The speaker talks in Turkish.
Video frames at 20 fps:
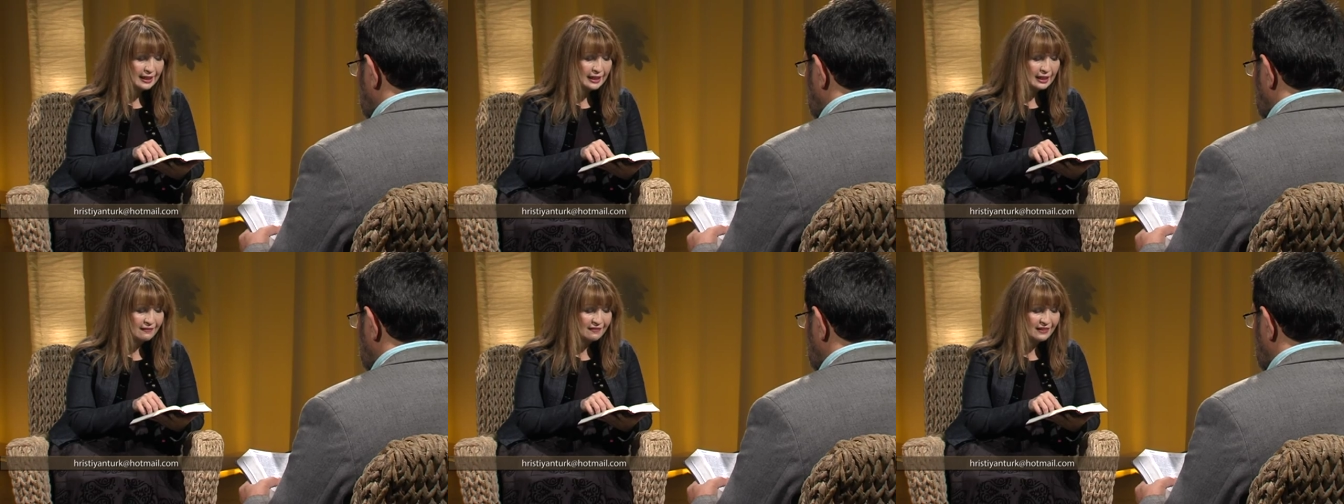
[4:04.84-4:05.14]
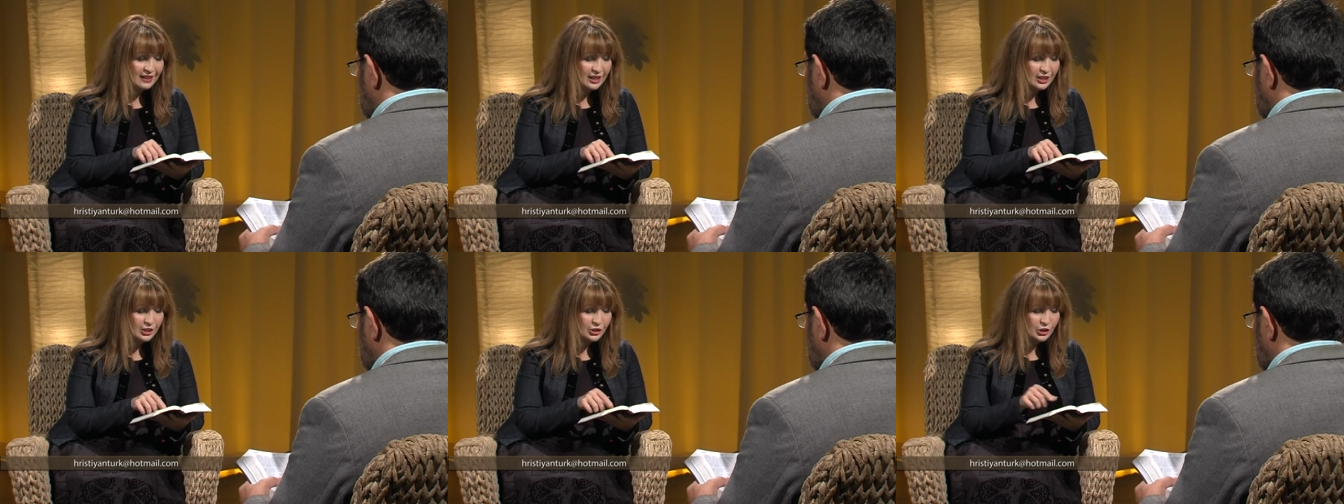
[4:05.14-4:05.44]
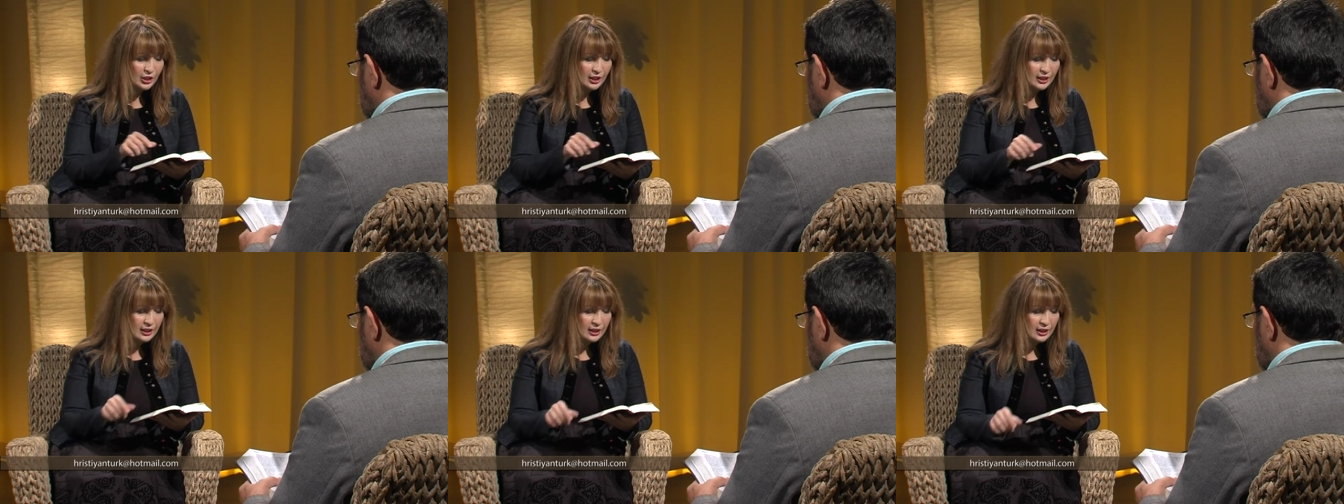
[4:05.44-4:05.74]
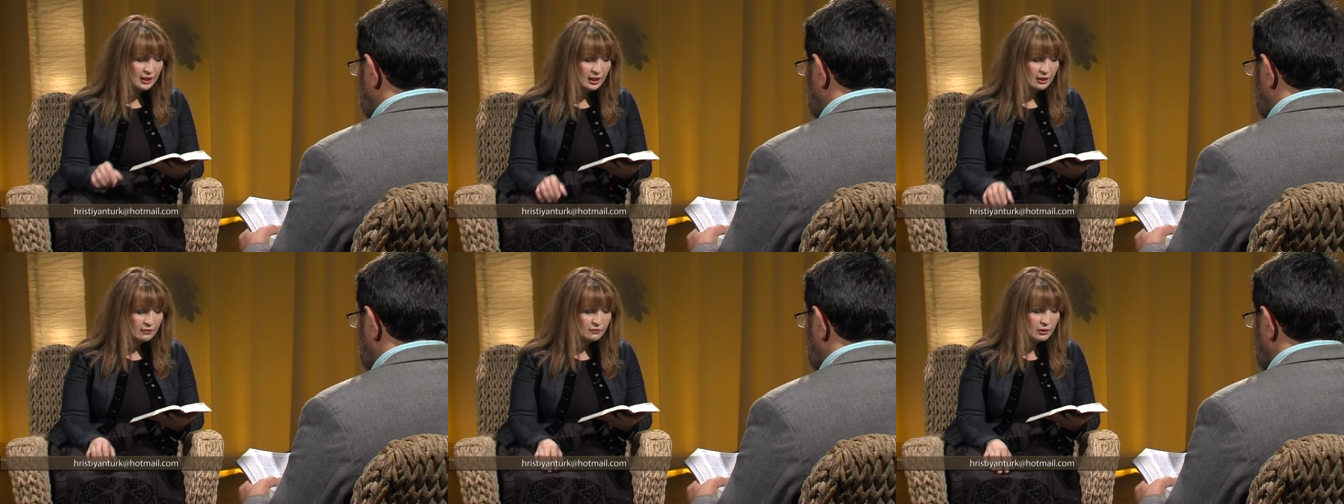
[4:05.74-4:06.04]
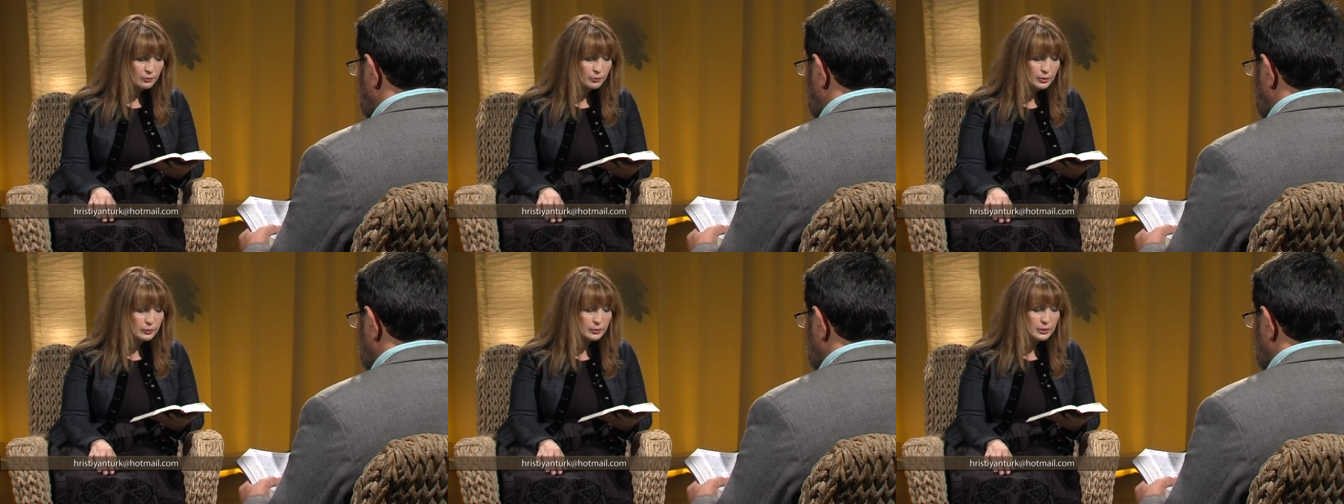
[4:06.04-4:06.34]
ele verecek
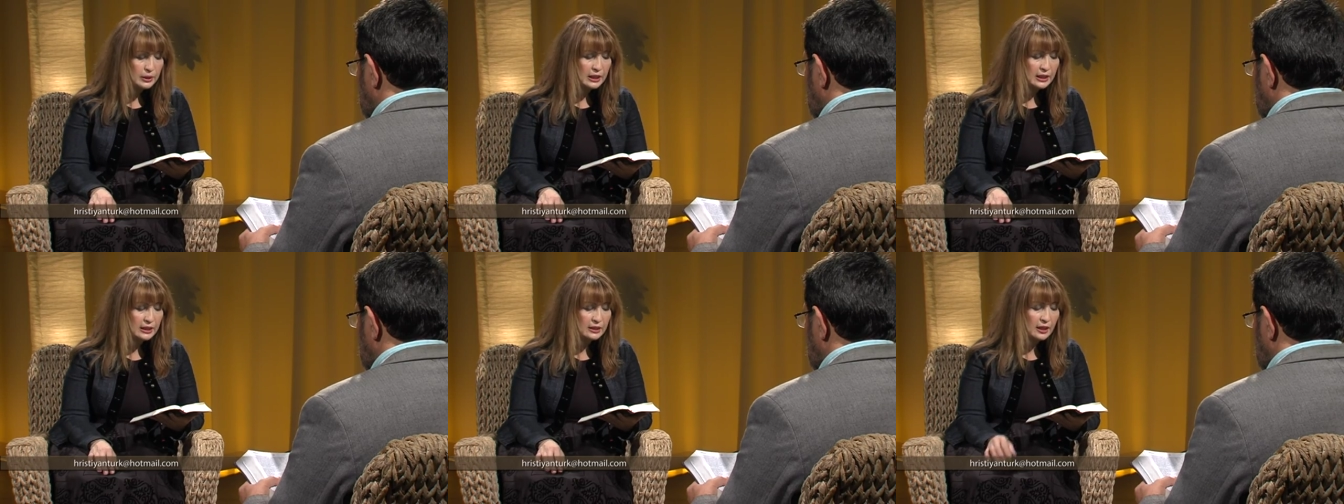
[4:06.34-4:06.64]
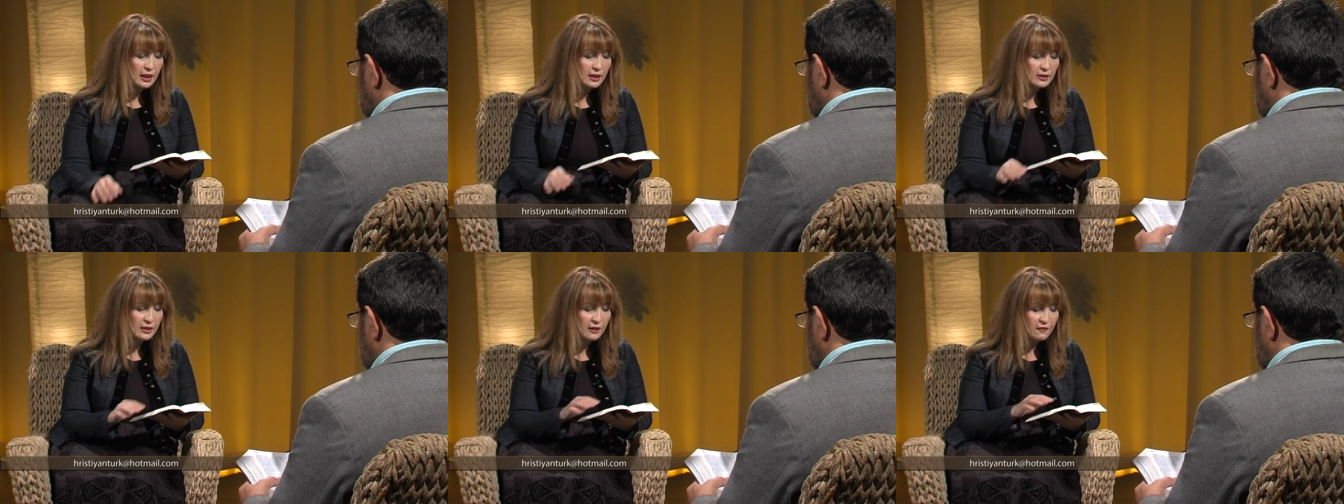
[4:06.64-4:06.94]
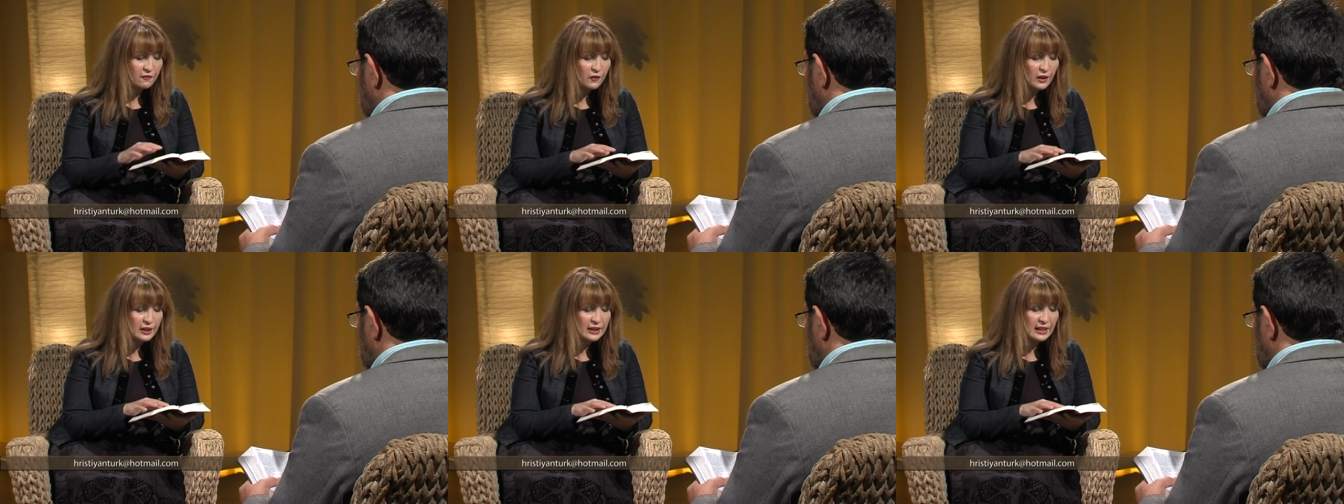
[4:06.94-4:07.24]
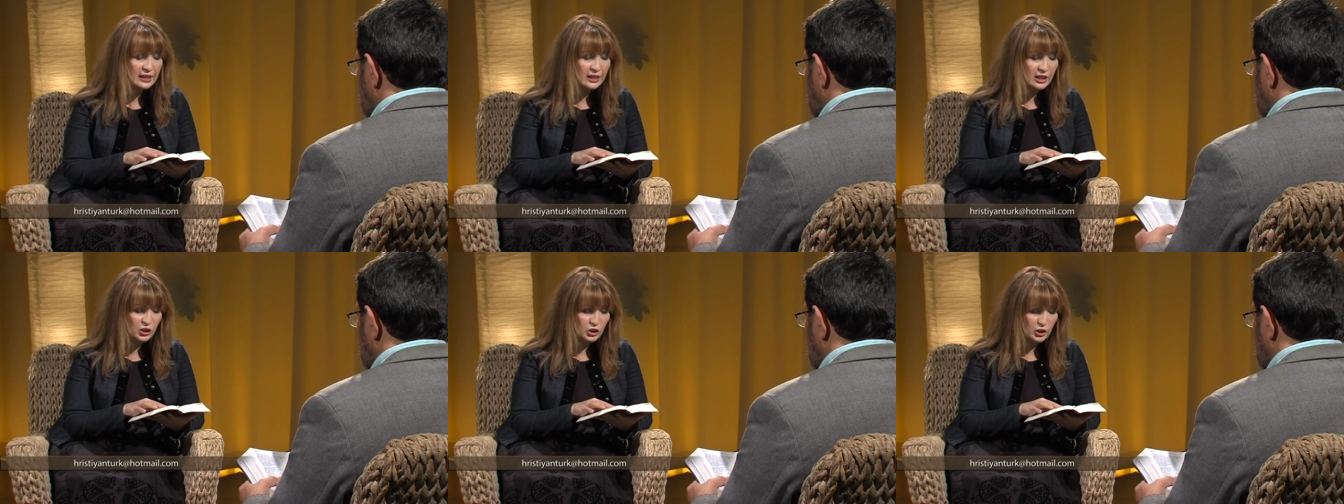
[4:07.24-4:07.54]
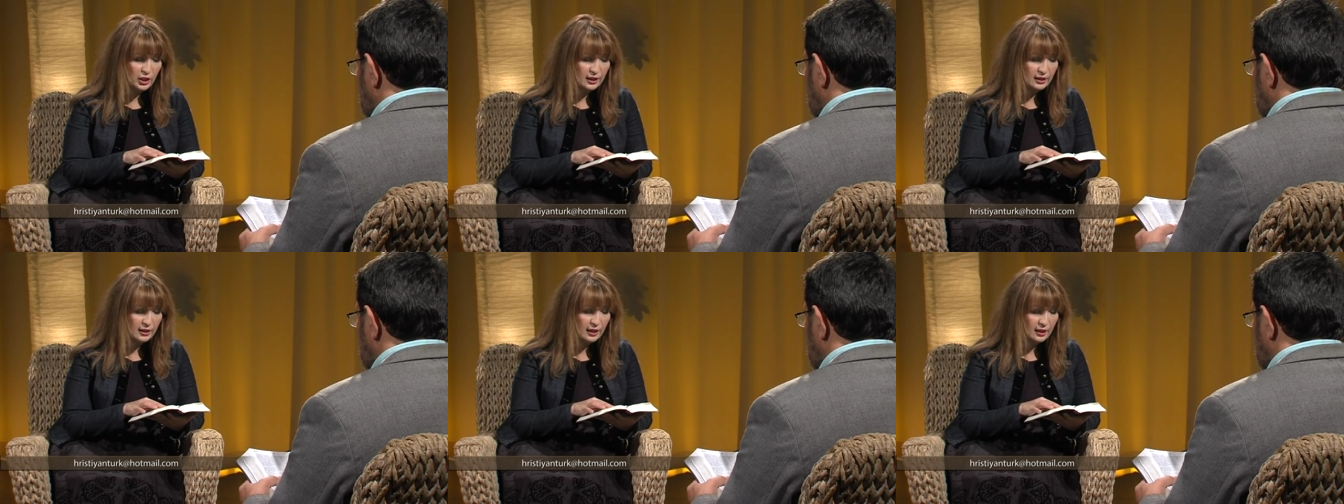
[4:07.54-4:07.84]
ve birbirlerinden nefret
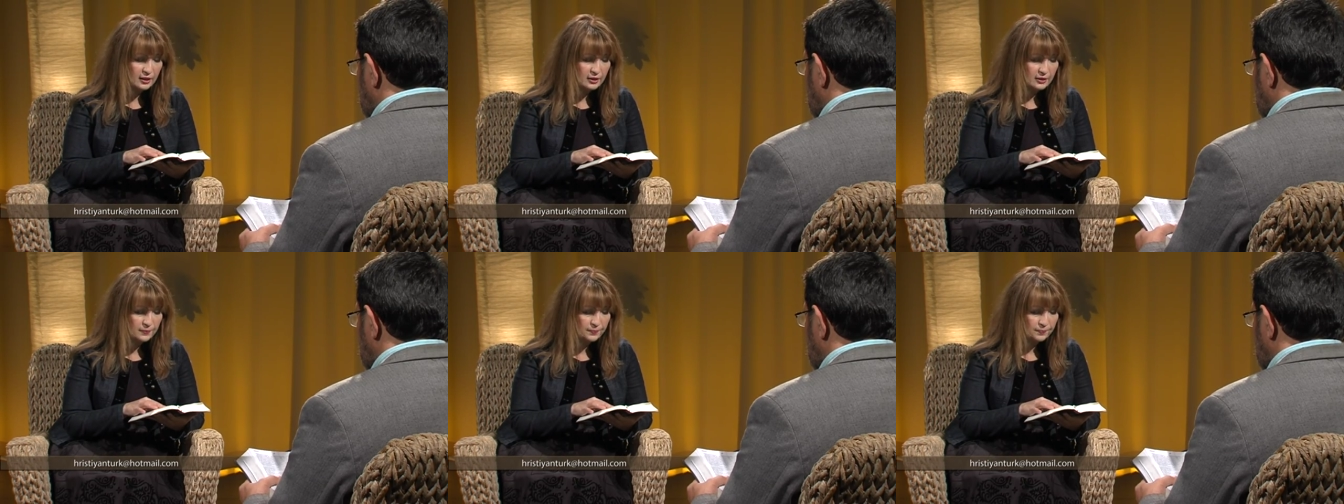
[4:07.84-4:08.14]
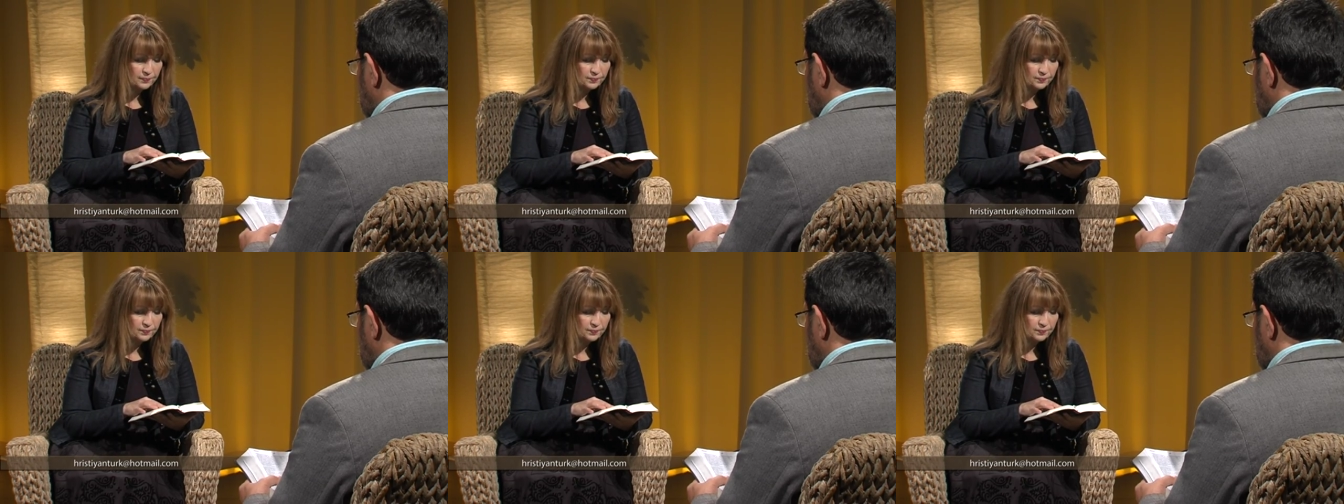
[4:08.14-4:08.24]
edecekler.